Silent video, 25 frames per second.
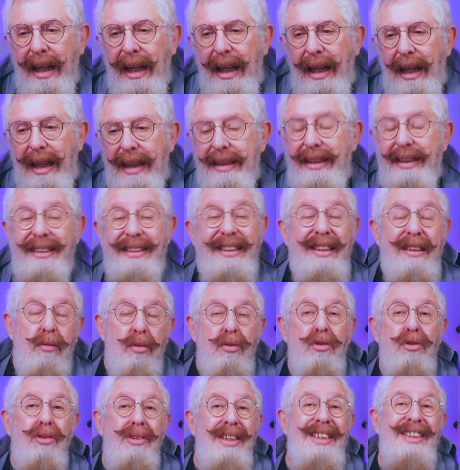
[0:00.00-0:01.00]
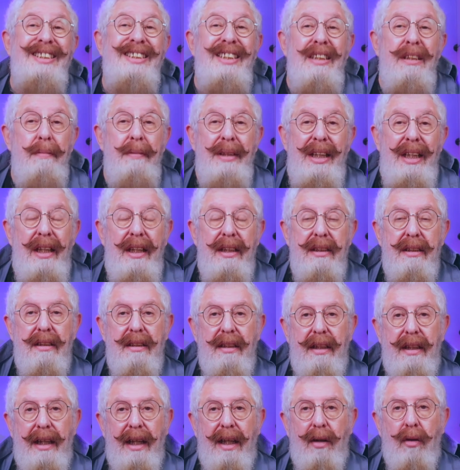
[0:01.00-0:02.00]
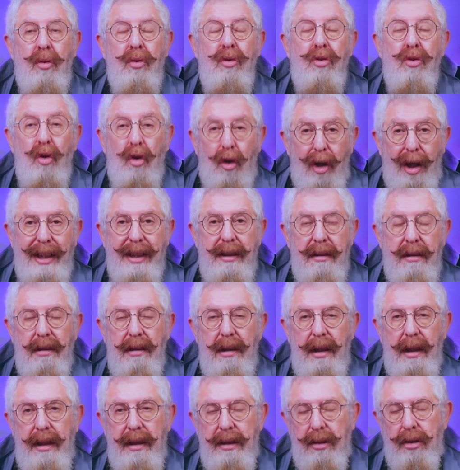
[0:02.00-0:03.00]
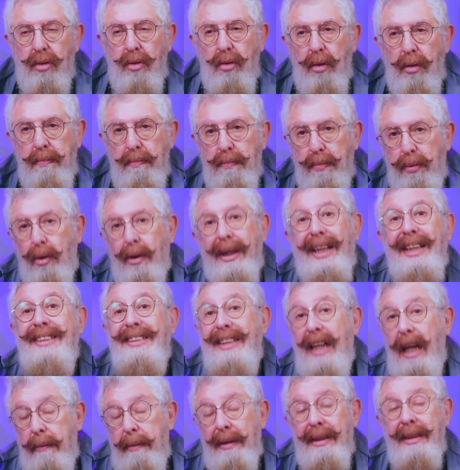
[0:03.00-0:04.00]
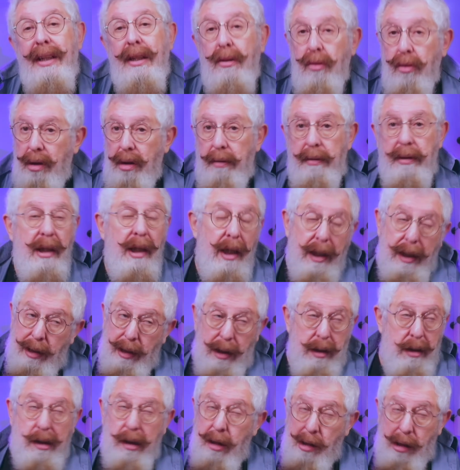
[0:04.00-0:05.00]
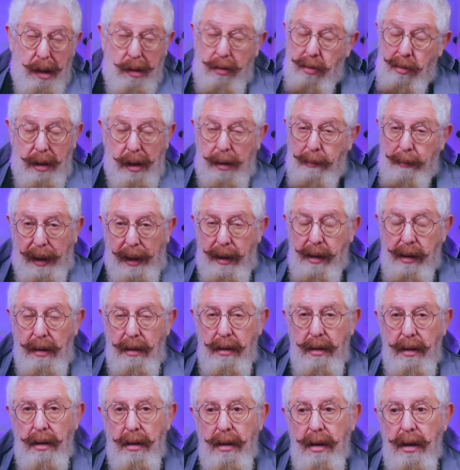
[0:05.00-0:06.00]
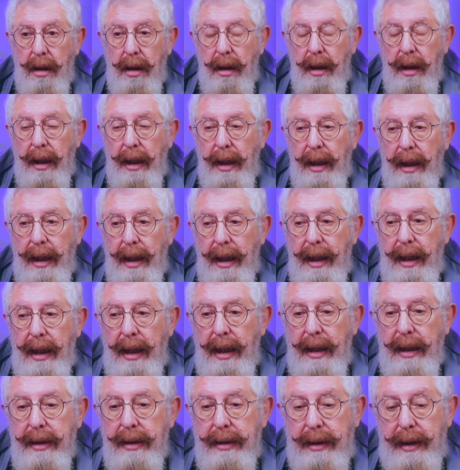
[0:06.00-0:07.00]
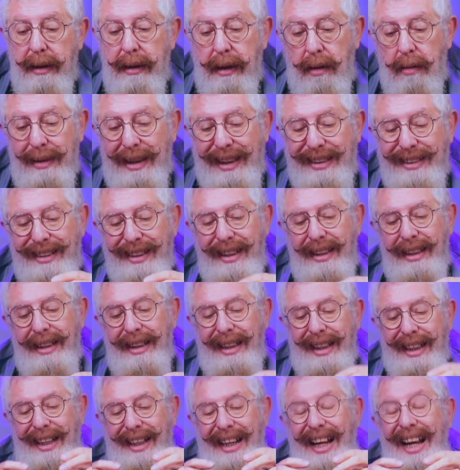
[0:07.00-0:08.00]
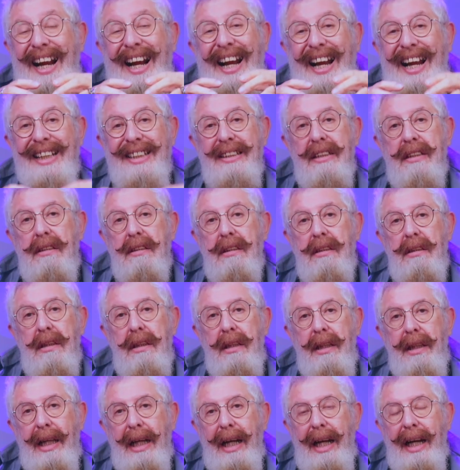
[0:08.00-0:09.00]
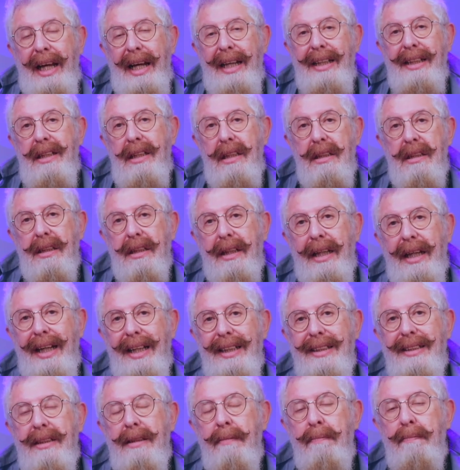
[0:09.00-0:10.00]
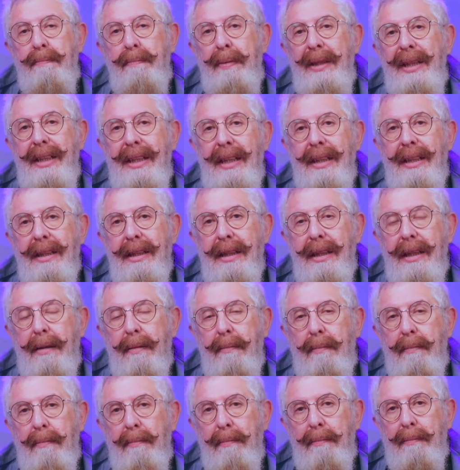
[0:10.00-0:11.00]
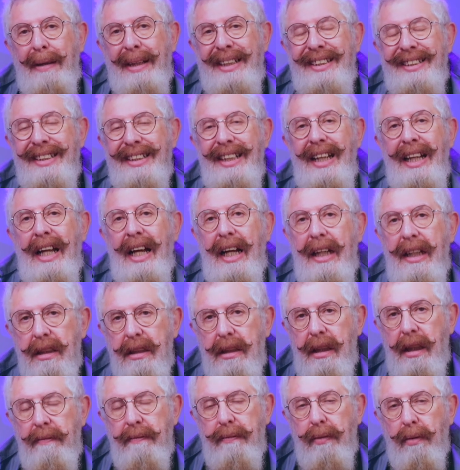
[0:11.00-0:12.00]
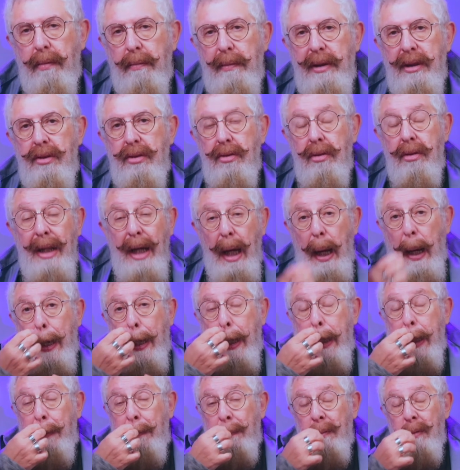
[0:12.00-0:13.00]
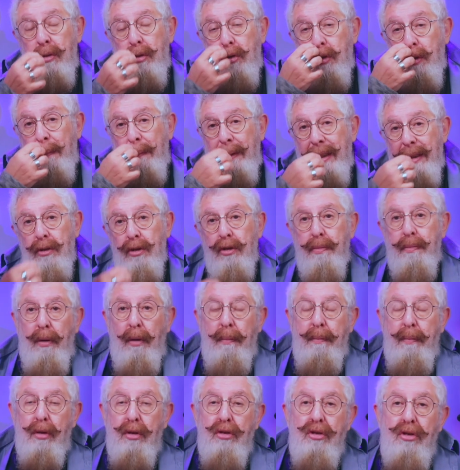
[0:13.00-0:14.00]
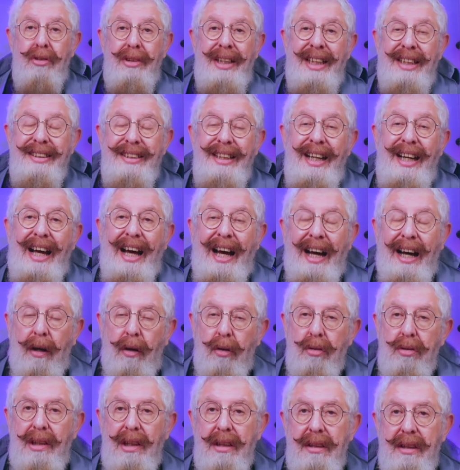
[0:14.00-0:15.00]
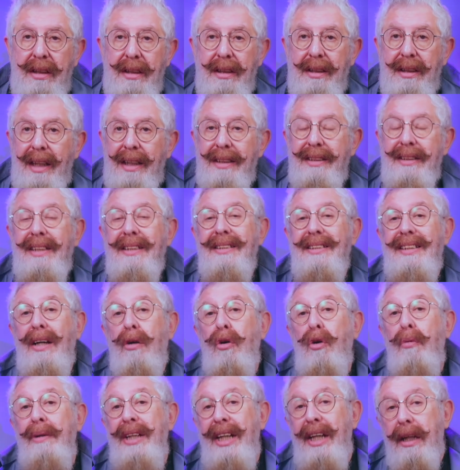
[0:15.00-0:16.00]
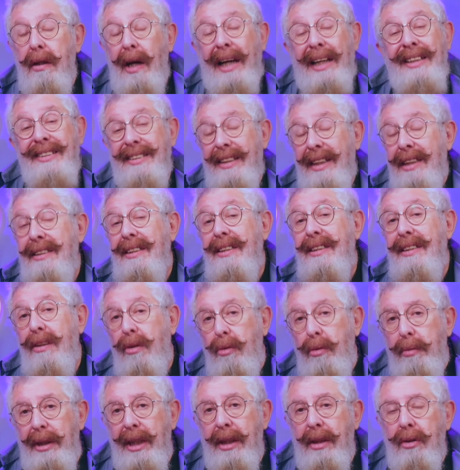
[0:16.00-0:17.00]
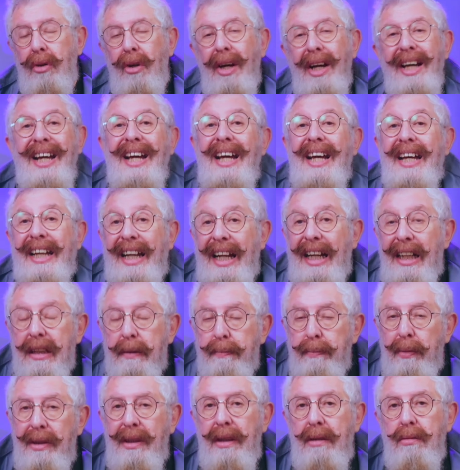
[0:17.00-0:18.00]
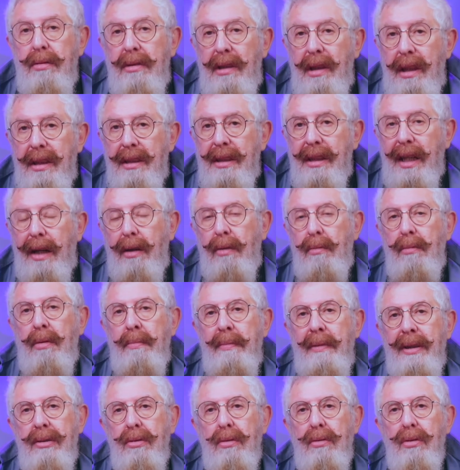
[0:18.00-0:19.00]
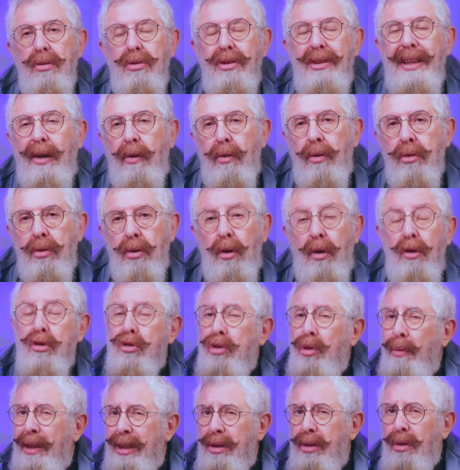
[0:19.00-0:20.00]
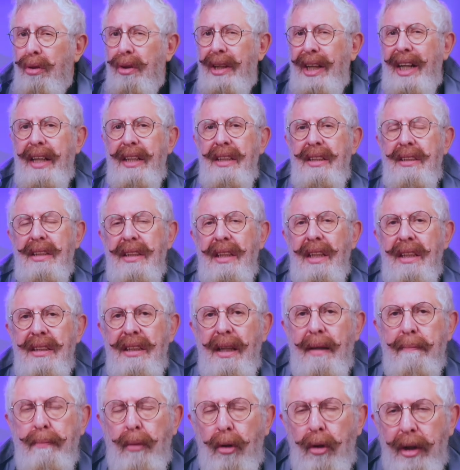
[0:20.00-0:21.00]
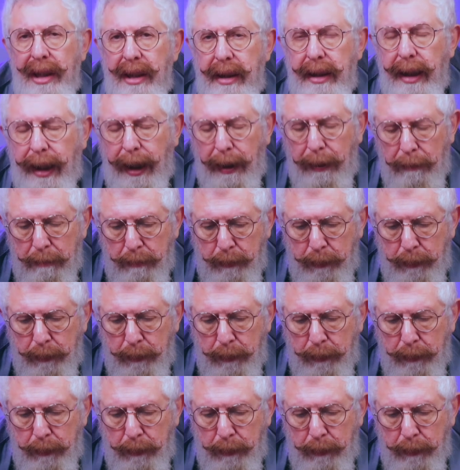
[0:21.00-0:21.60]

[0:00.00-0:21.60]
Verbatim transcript: Las instituciones civiles que controlan esto, porque saben de dónde viene la gente y a dónde va, tienen una serie de reglas y de leyes que les impiden ventilar esta información y mucho menos proporcionársela a otras instancias de gobierno, a instancias de gobierno que las puedan utilizar como métodos de control, sobre todo de la disidencia política.